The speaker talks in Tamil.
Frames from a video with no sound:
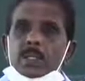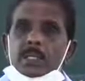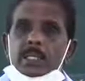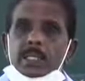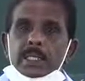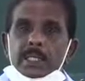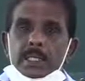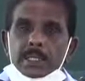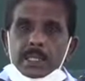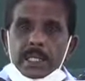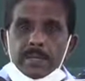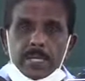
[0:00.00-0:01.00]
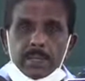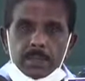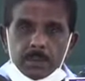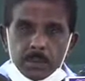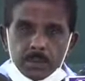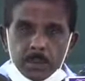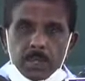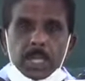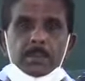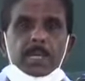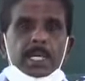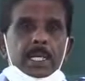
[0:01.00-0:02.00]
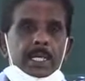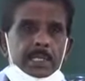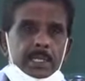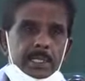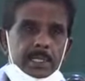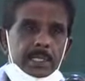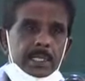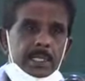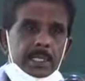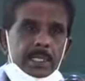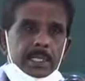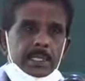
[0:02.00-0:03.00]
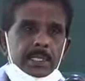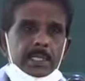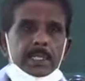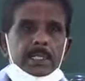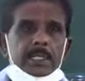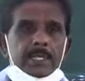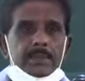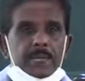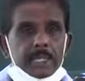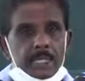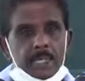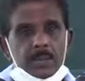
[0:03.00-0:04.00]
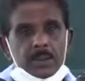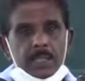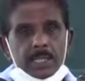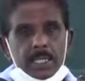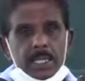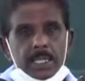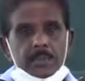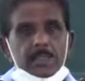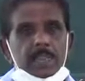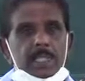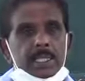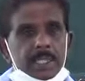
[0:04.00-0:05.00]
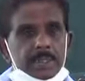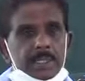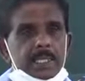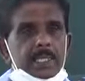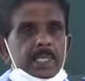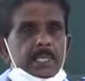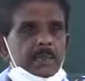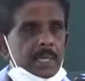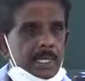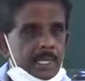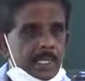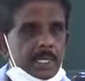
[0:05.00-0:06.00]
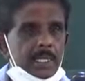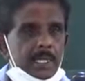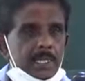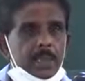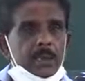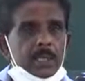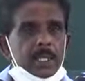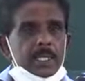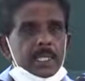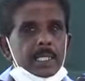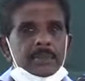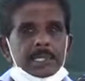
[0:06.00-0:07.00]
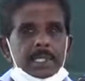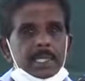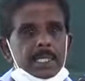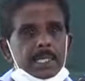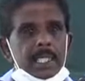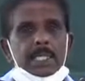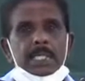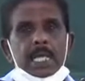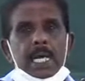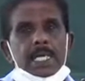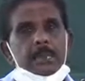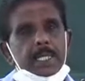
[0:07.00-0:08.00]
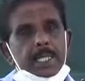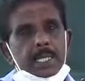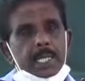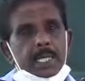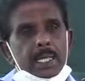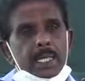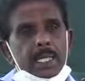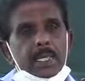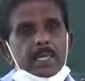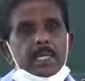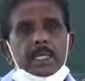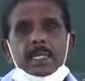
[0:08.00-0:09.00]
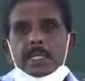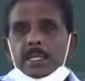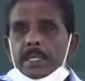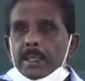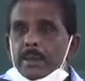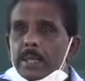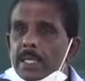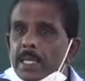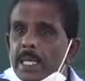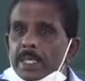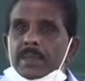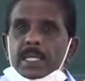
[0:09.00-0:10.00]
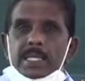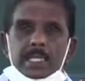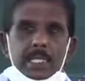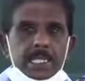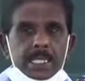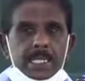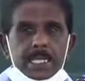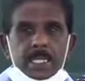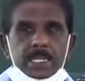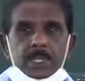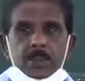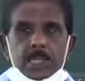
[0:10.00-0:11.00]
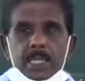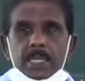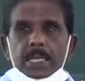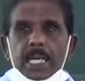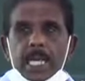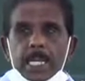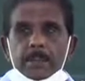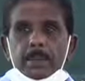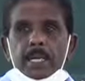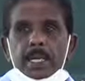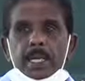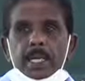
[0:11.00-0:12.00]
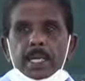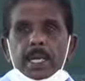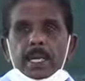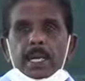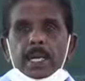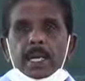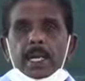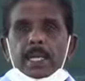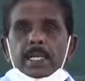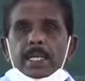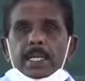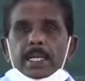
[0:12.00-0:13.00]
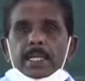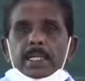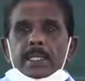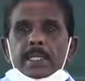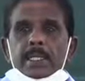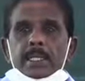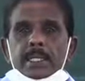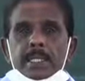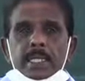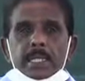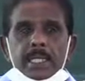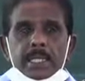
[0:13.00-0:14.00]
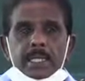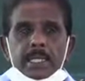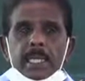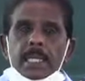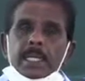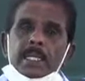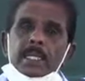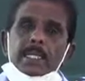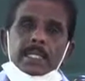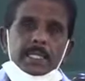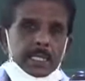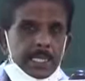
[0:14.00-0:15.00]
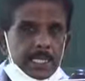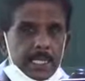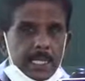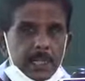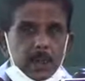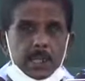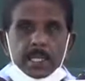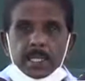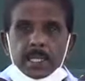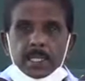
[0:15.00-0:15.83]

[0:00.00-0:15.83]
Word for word: ஒரு சேவை முக்கியமான சேவையை செய்து கொண்டிருக்கிறோம் அதாவது விலைக்கு ஒரு ரெண்டு வருஷத்துக்கெலாம் இதை ஆரம்பித்த நாங்கள் இந்த கருவளர் சிகிச்சை என்று சொல்லி தாய்மை என்ற இது கீழ் இந்த இதெல்லாம் செய்து கொண்டு